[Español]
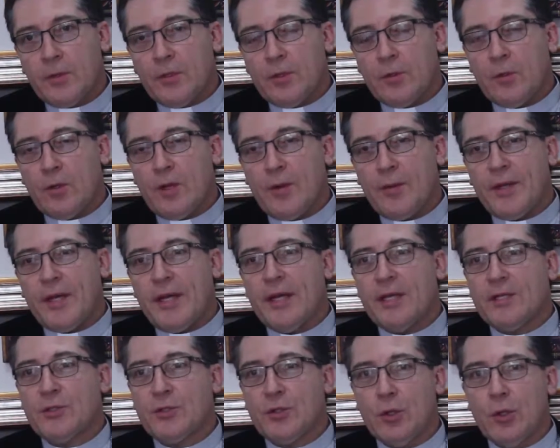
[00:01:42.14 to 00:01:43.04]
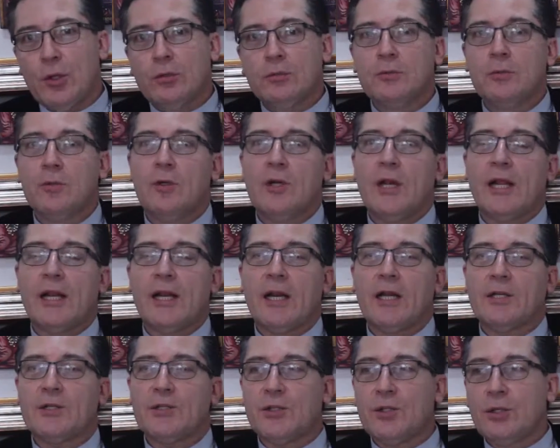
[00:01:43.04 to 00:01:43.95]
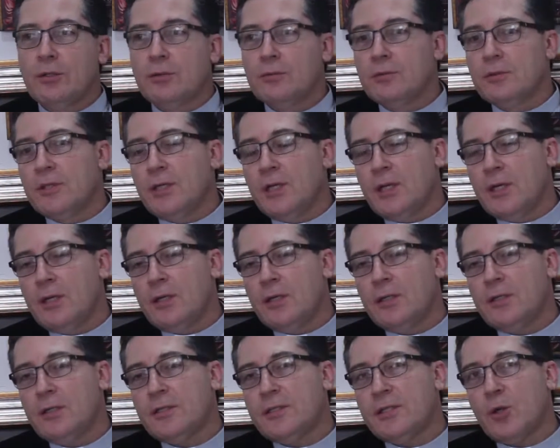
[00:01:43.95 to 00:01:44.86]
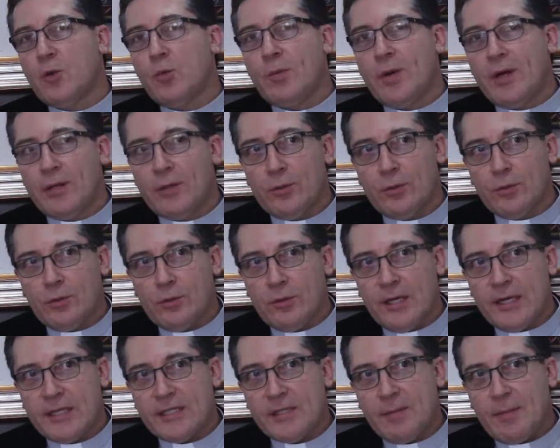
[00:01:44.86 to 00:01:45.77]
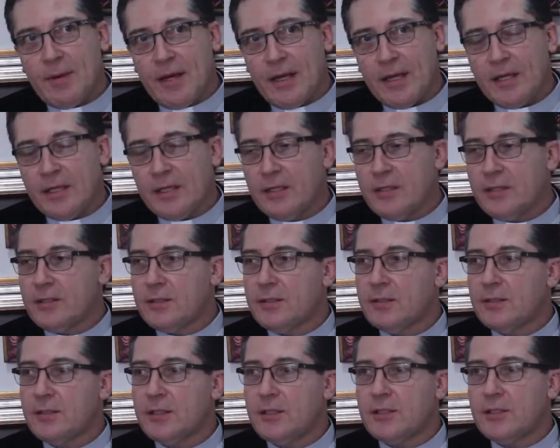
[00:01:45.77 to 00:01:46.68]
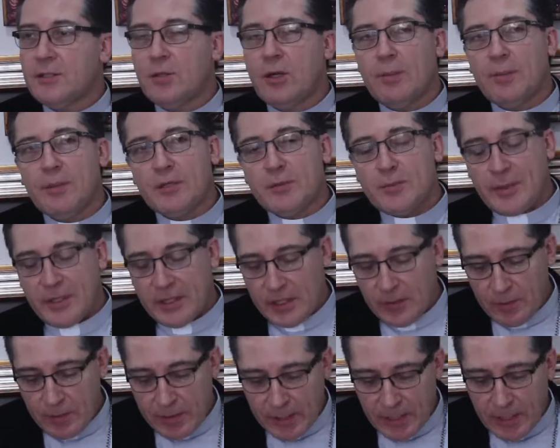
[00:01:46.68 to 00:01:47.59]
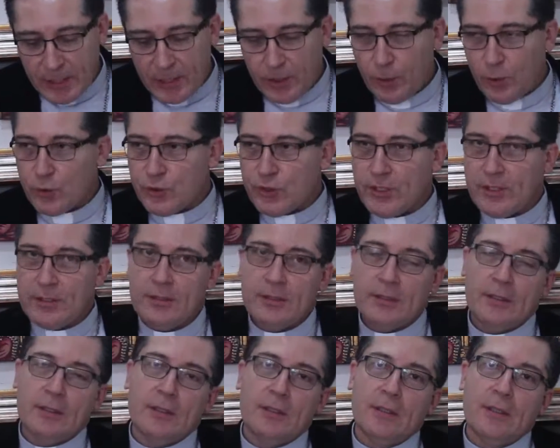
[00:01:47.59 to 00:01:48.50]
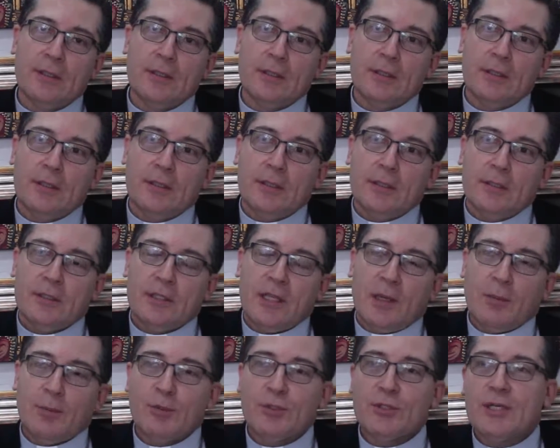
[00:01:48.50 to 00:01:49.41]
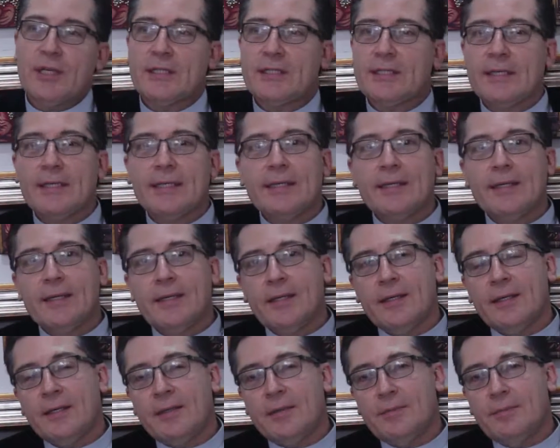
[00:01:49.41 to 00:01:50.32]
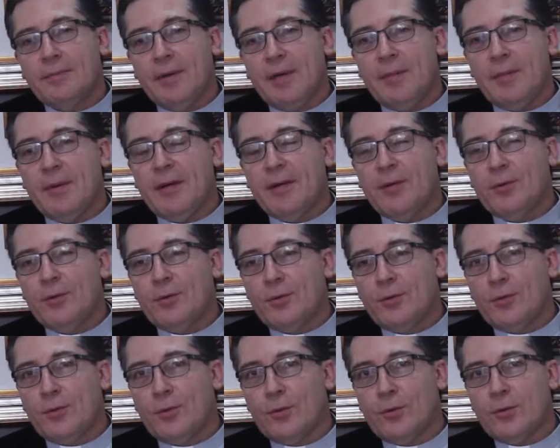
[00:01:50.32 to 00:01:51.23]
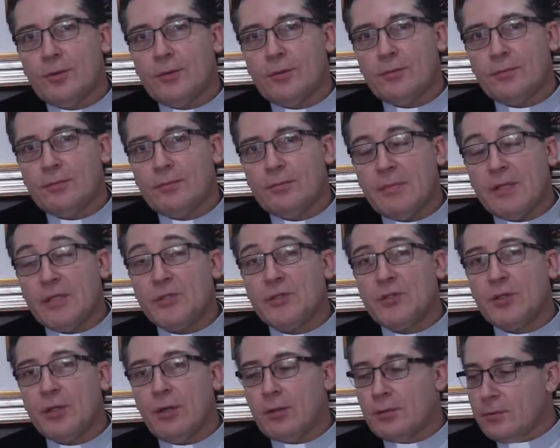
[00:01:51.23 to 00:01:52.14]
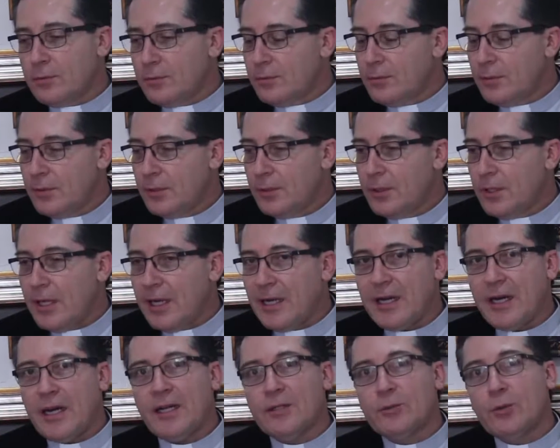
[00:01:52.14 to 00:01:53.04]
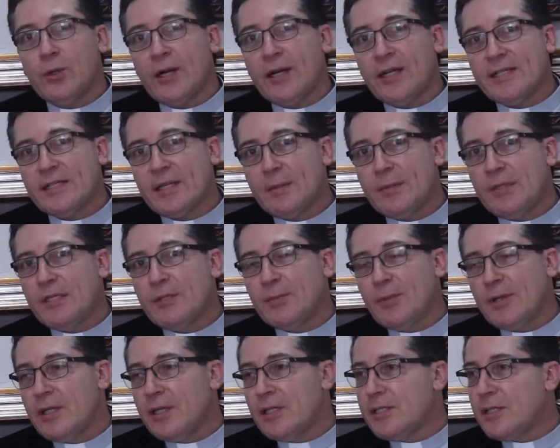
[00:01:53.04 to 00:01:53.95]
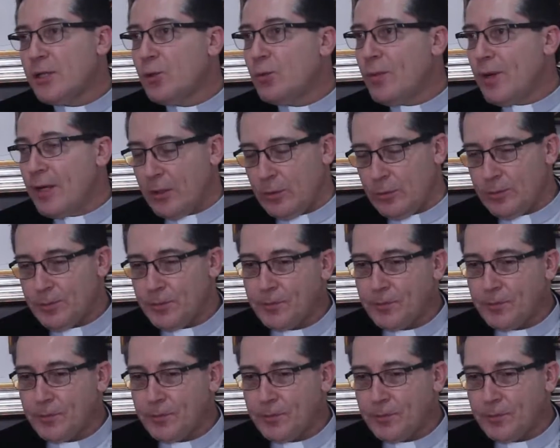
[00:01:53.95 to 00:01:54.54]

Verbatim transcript: o la veneración o la relación del ser humano con las imágenes desde una perspectiva religiosa, tenemos que hacer eh, primero eh, mención a la naturaleza misma del ser humano.